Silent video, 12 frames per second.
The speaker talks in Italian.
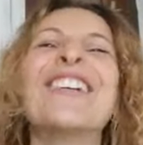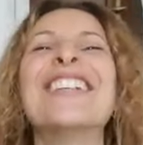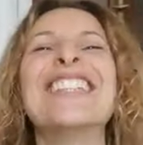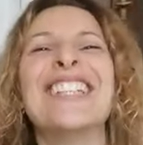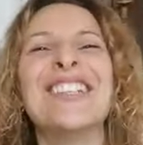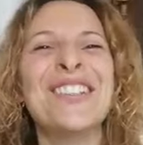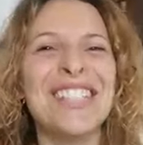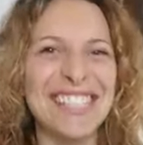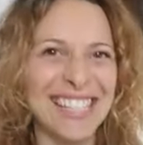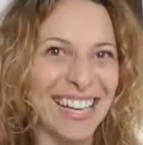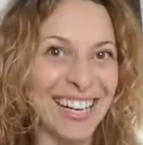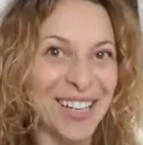Quindi lui si
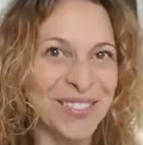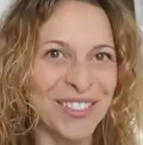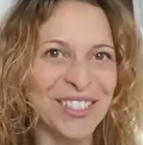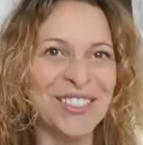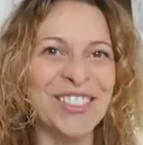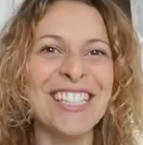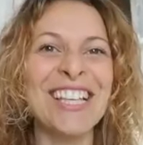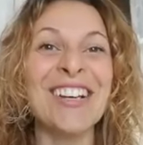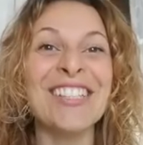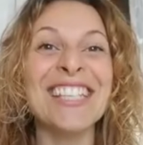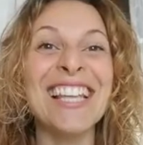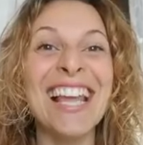era capito, ciao
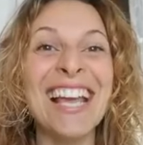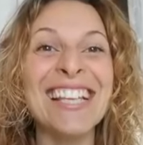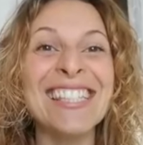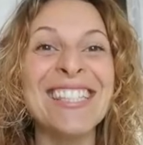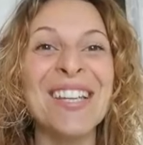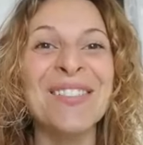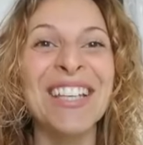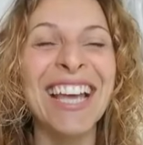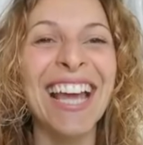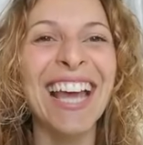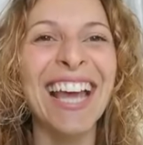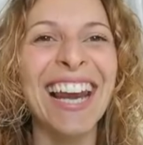Celeste,
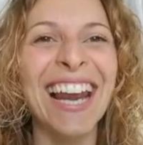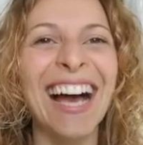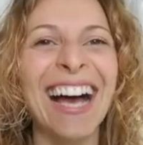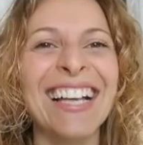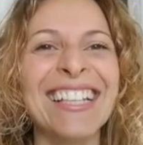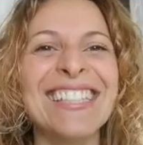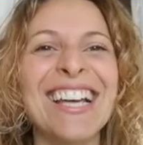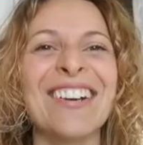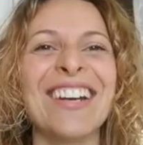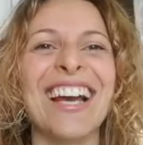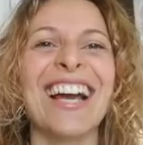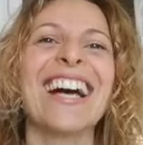Michela, ciao
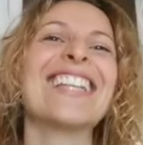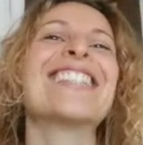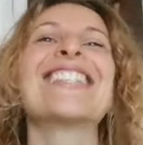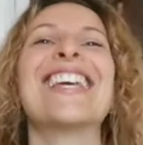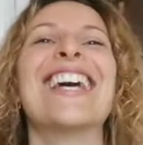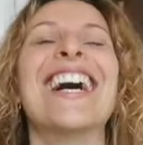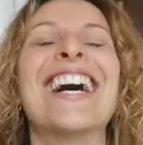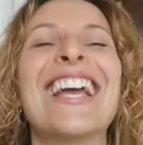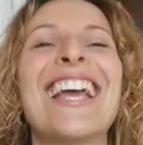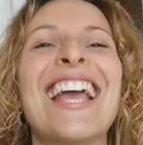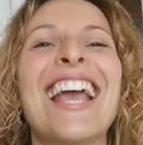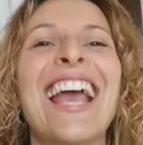ragazze.
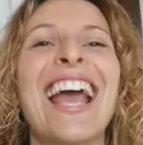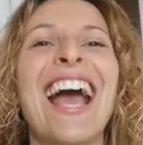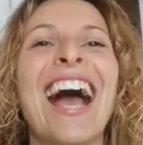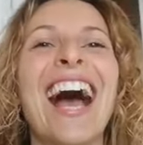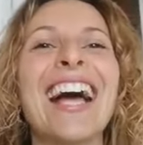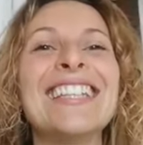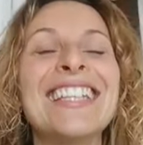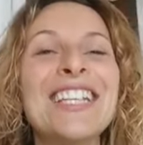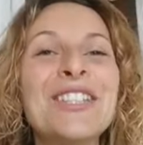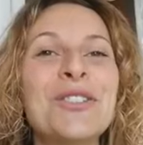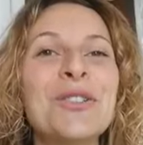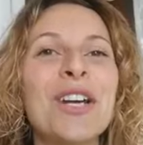
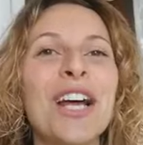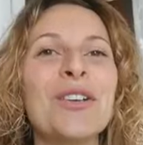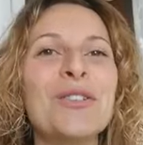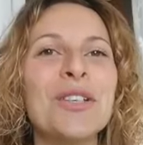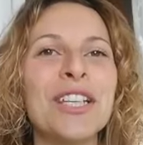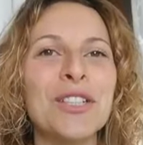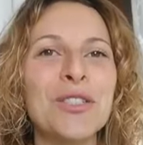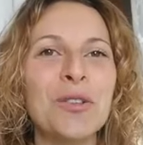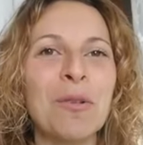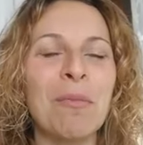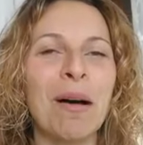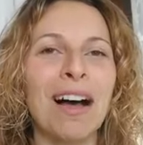Addirittura lui,
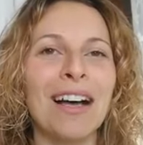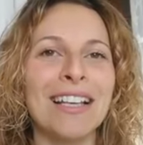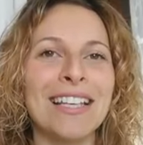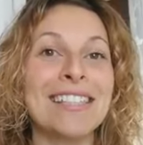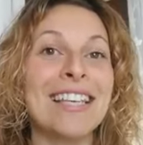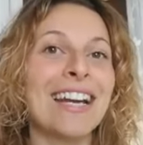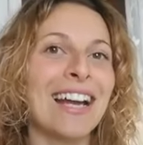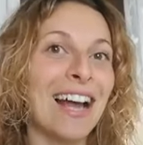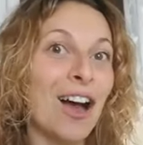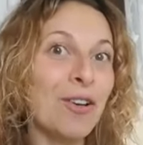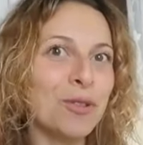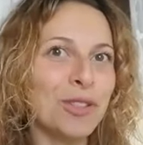insomma, si era
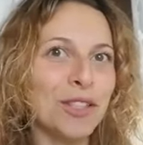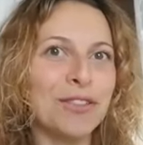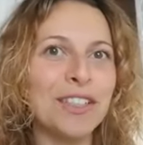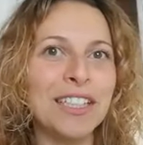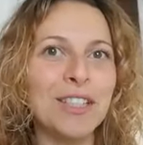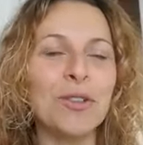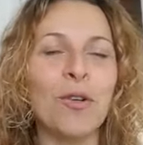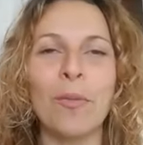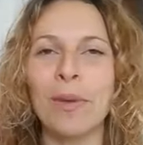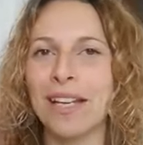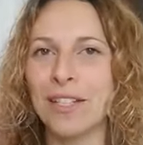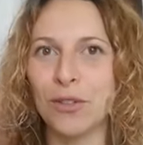autodefinito
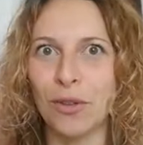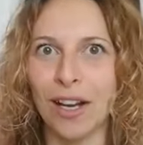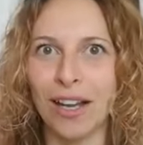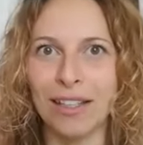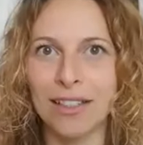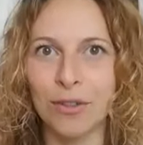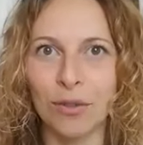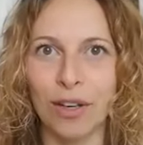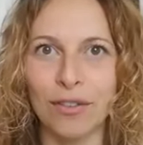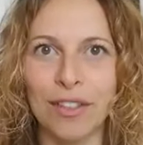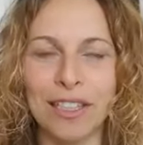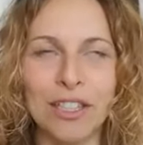come l'isola, l'isola
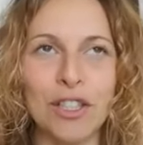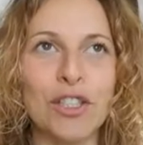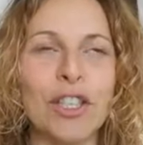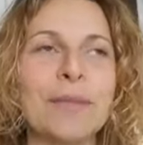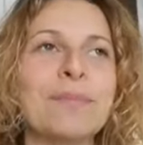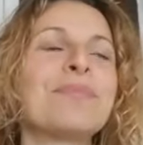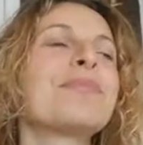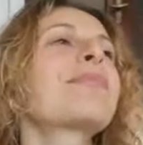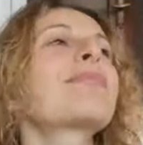felice.